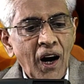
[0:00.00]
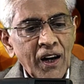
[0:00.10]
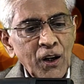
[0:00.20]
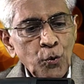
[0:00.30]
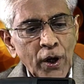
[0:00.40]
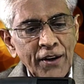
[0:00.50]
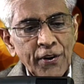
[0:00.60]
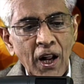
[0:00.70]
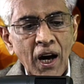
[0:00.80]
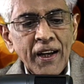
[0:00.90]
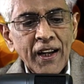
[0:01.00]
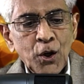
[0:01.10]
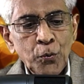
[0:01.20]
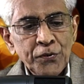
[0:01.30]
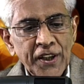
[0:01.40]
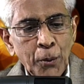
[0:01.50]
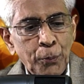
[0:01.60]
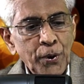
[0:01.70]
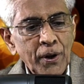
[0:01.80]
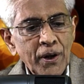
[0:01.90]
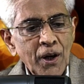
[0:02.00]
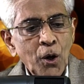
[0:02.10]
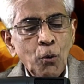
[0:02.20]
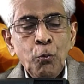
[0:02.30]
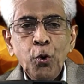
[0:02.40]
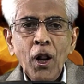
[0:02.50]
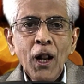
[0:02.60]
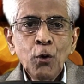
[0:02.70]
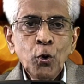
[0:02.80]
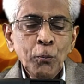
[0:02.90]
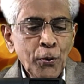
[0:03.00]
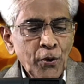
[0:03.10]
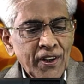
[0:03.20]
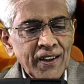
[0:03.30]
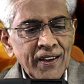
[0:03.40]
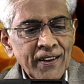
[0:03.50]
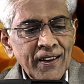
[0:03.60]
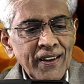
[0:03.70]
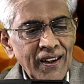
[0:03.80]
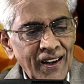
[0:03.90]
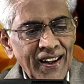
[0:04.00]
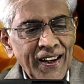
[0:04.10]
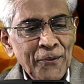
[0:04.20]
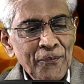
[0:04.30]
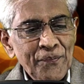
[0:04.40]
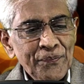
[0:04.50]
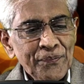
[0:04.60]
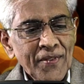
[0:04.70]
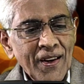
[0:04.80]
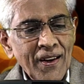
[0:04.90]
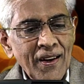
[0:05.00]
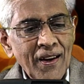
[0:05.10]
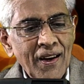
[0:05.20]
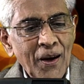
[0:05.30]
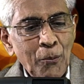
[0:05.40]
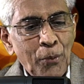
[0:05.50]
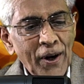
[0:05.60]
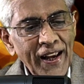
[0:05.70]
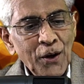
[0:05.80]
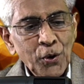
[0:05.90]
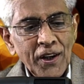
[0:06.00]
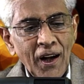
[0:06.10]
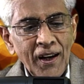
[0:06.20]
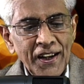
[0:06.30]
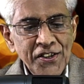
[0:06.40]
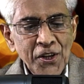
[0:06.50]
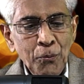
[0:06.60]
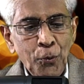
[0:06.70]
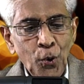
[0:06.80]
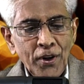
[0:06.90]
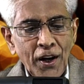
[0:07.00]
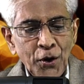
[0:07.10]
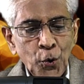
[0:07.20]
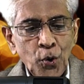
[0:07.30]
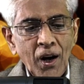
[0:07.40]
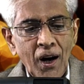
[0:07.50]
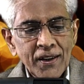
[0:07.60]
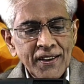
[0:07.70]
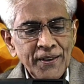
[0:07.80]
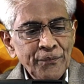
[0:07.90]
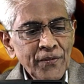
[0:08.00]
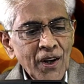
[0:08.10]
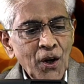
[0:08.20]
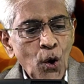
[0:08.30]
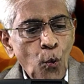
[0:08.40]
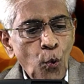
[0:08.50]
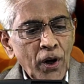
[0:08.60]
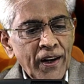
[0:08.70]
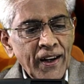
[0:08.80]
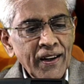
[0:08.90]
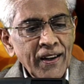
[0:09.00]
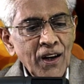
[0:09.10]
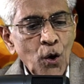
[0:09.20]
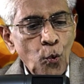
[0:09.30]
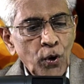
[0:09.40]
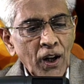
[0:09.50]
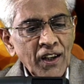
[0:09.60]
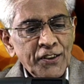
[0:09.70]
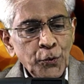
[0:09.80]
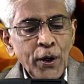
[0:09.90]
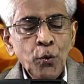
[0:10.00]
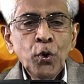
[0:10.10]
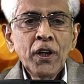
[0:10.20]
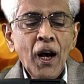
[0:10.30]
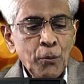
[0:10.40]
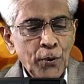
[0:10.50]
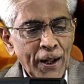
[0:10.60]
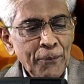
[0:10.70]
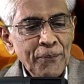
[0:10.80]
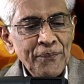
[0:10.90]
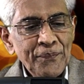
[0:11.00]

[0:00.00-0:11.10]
அருள் உடையவராக இருக்கும் சிறப்பு புலால் உண்பொருக்கு இல்லை படை கொண்டார் நெஞ்சம் போல் நன்றுக்காது ஒன்றன் உடல் சுவை உண்டார் மனம்